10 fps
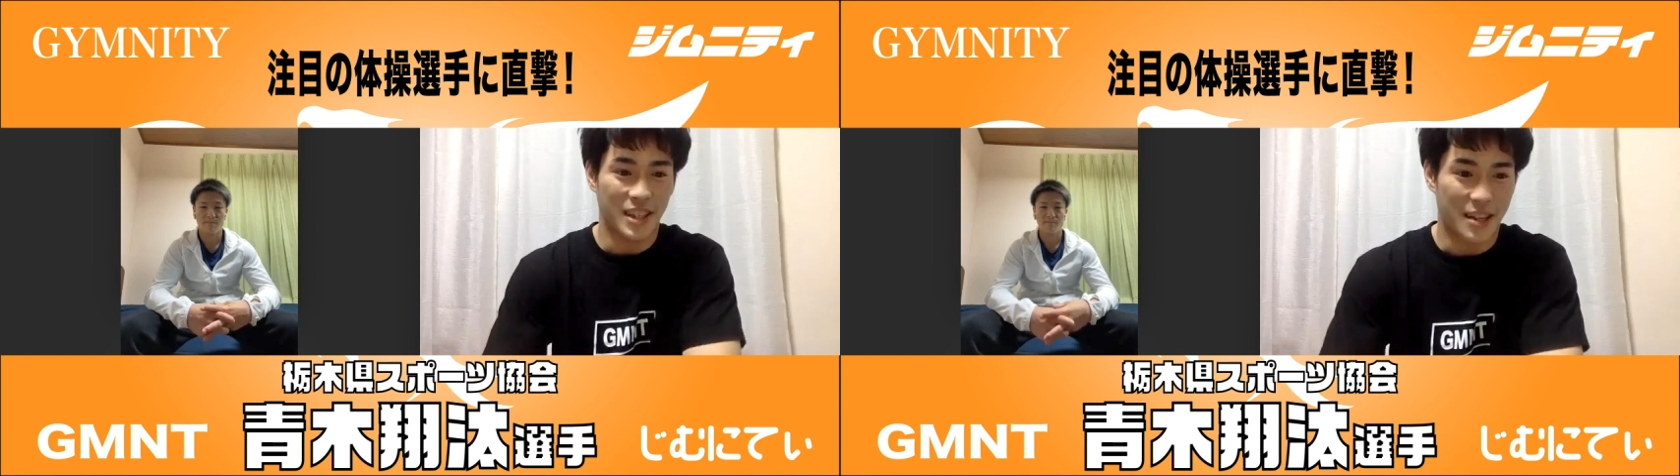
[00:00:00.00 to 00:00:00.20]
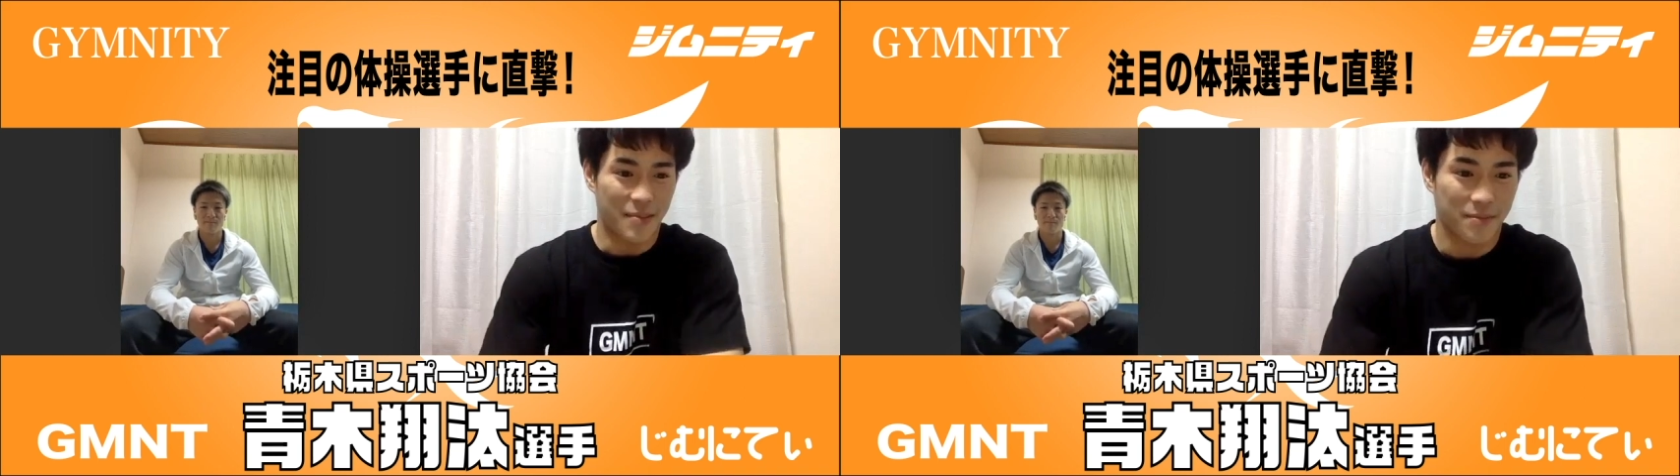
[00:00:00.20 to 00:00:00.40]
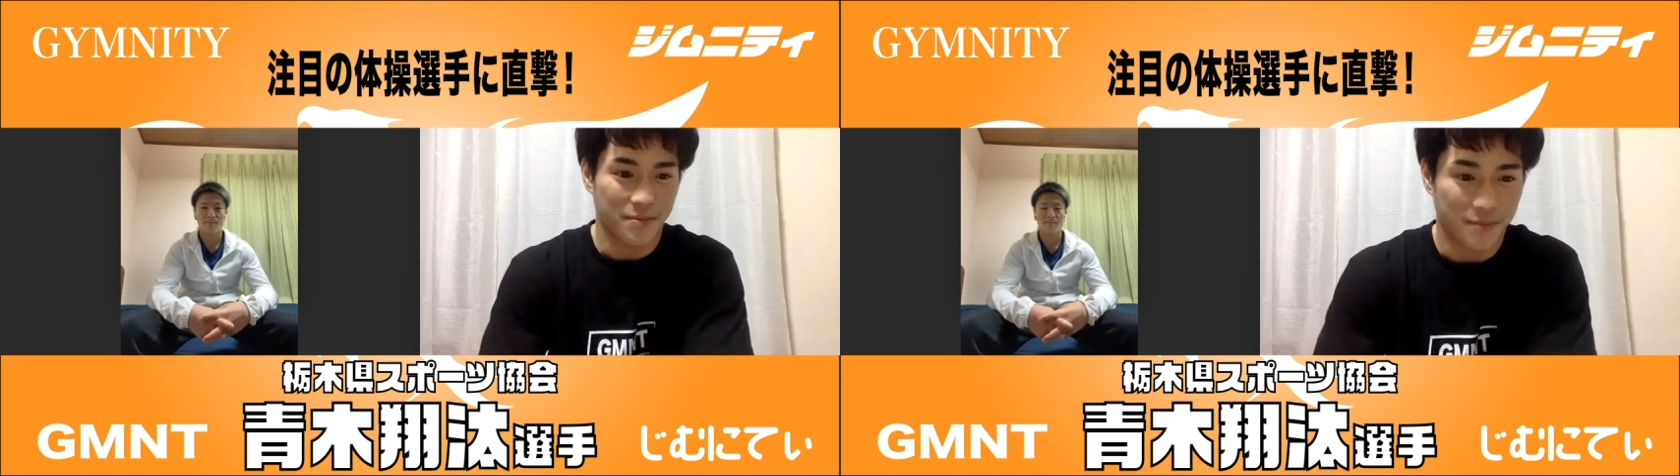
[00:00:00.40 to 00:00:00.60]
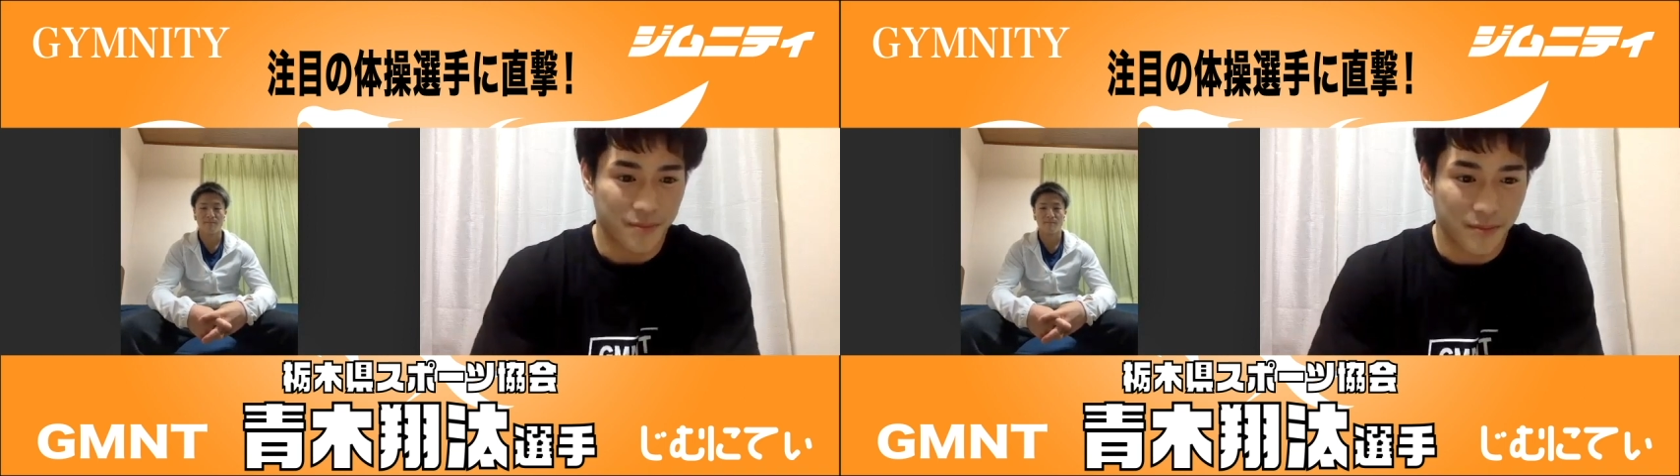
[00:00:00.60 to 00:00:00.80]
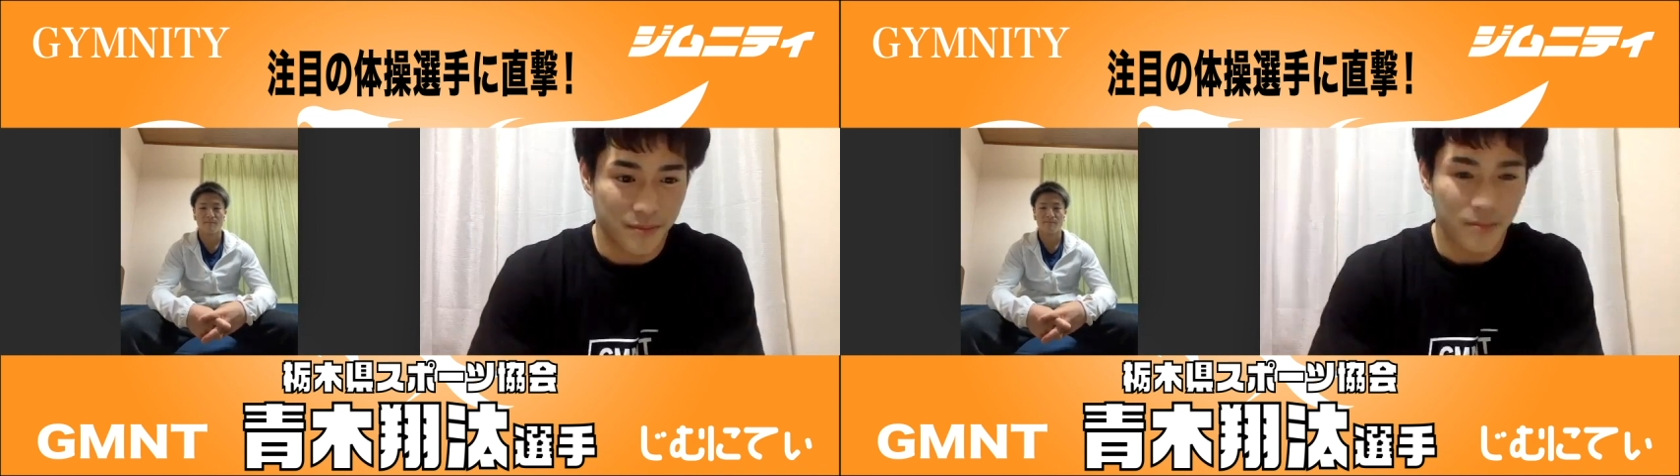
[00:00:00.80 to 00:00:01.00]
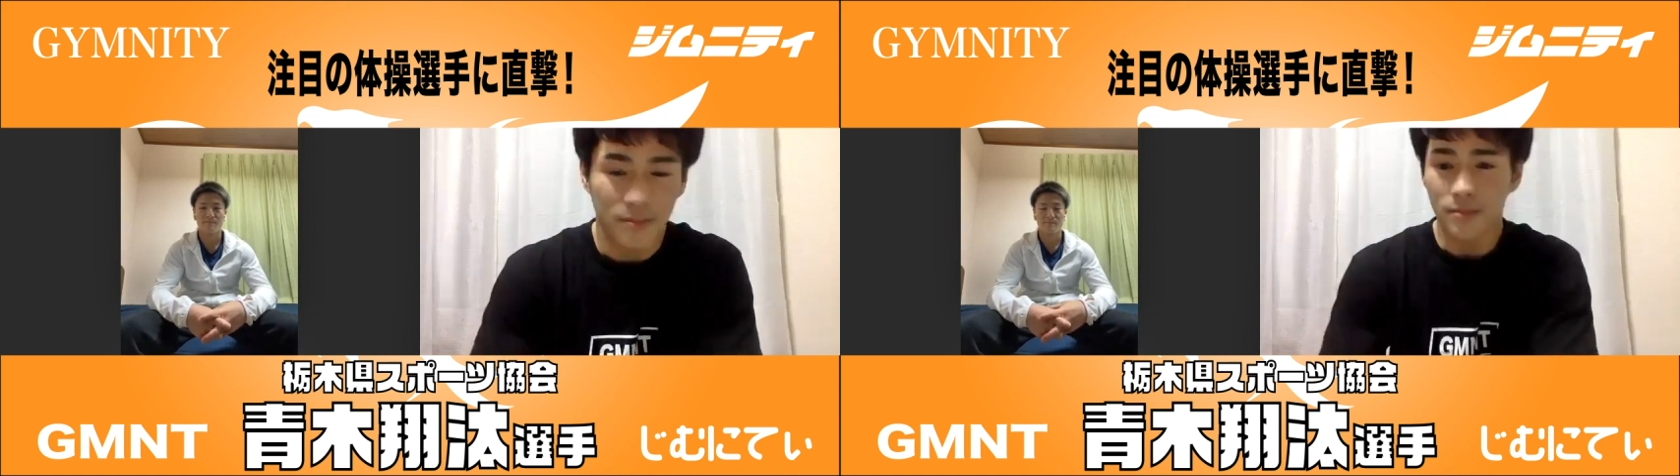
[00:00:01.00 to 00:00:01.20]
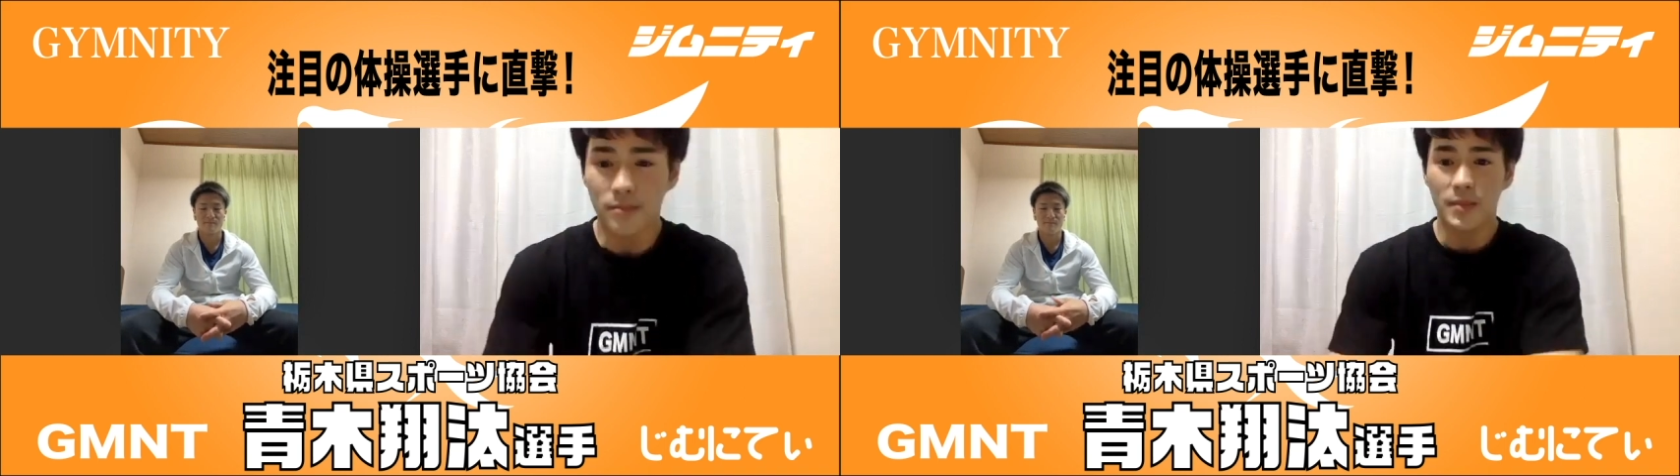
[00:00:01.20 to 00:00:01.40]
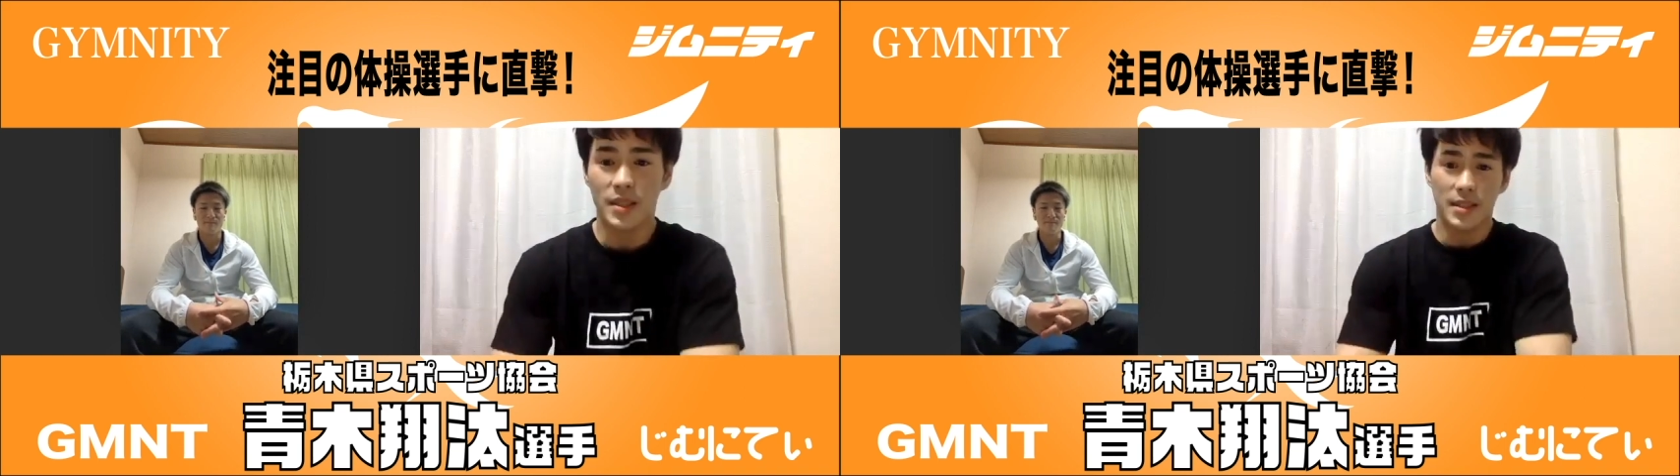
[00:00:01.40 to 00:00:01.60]
に、
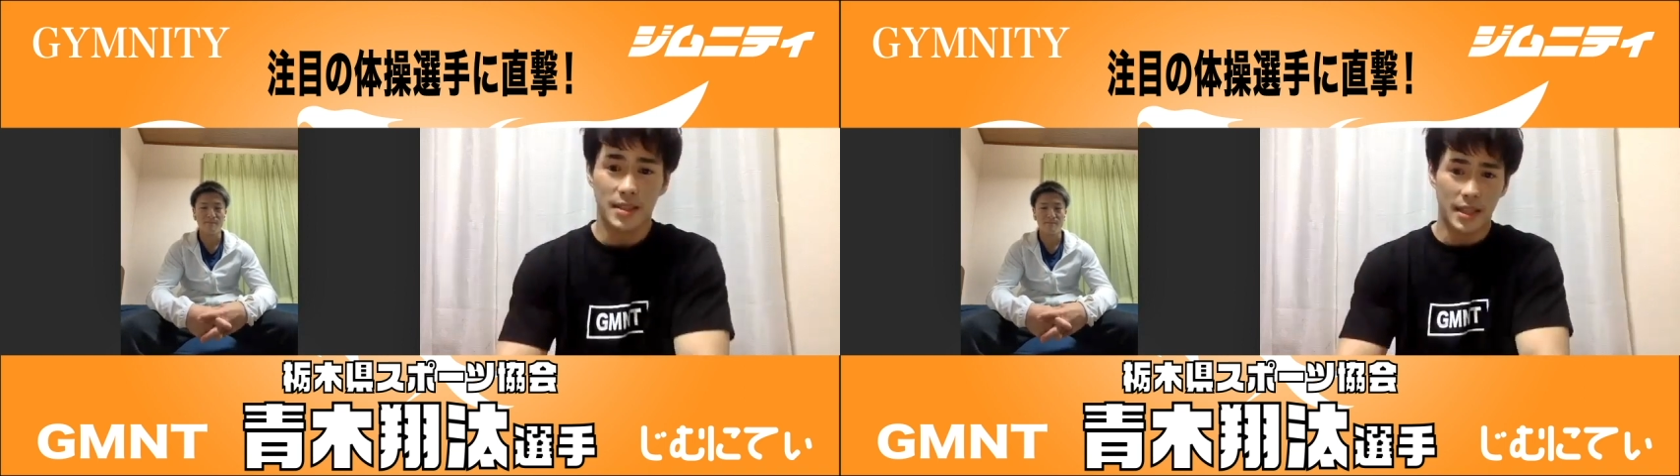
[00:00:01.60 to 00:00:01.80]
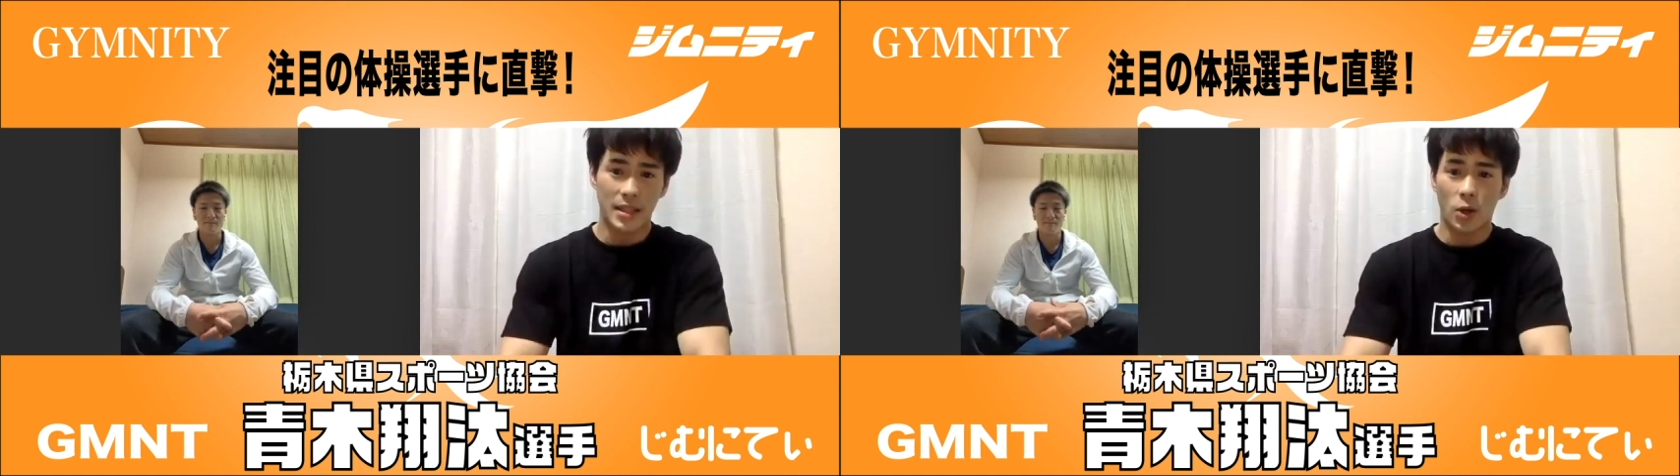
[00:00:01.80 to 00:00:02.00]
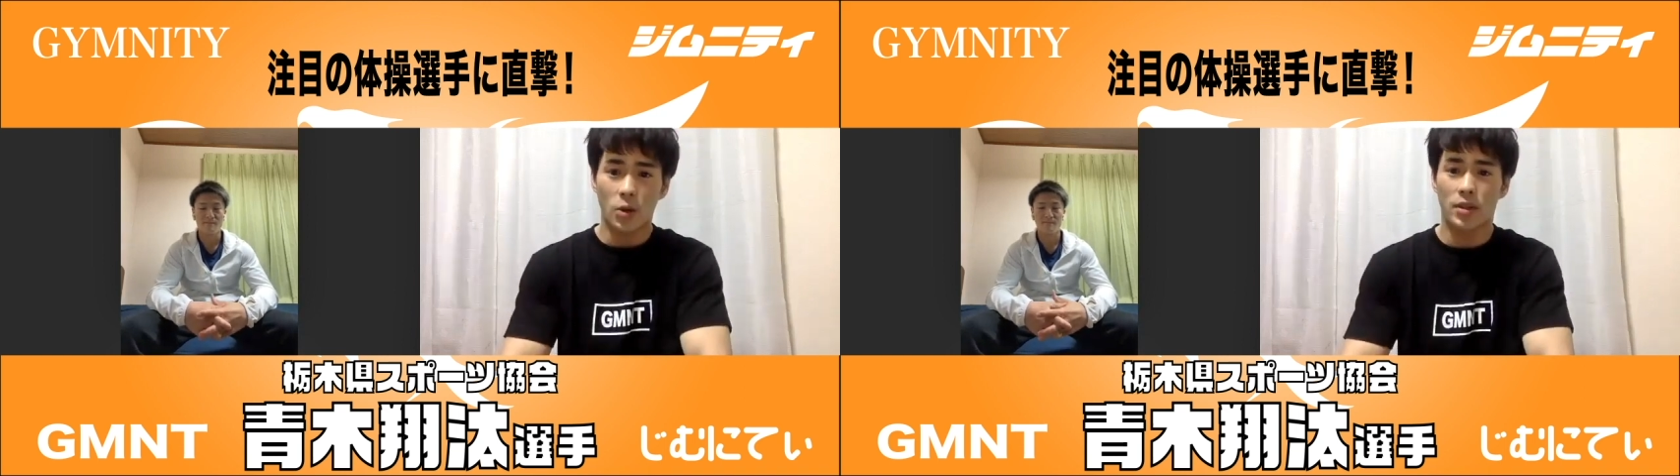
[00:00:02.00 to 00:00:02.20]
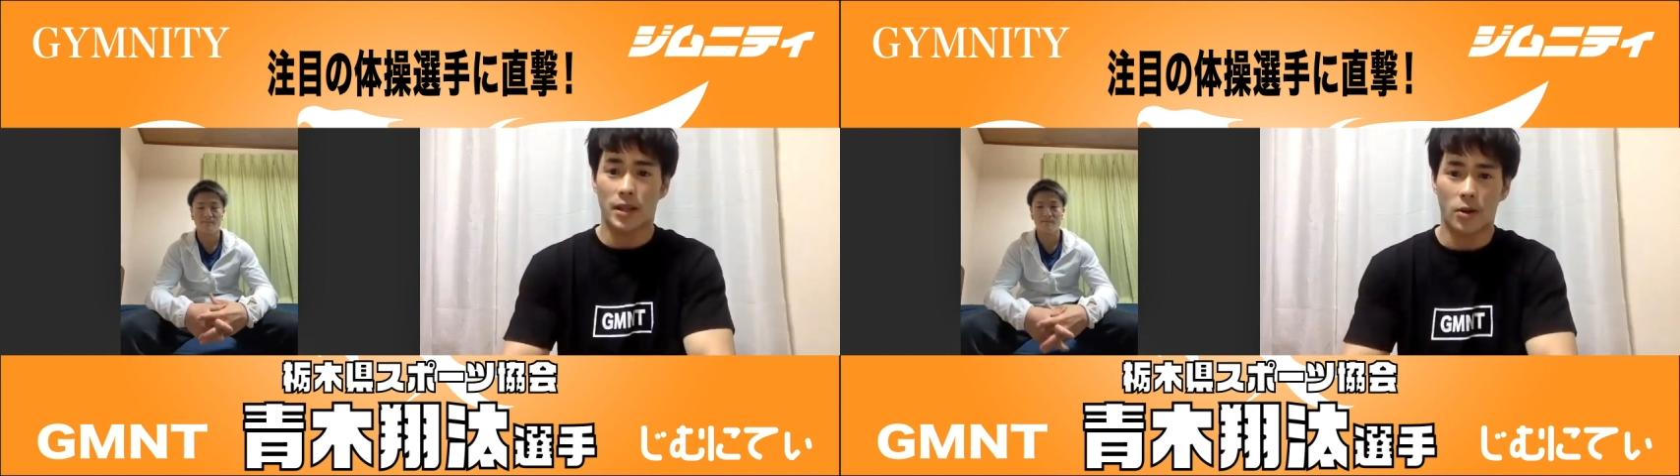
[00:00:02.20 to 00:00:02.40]
全日本で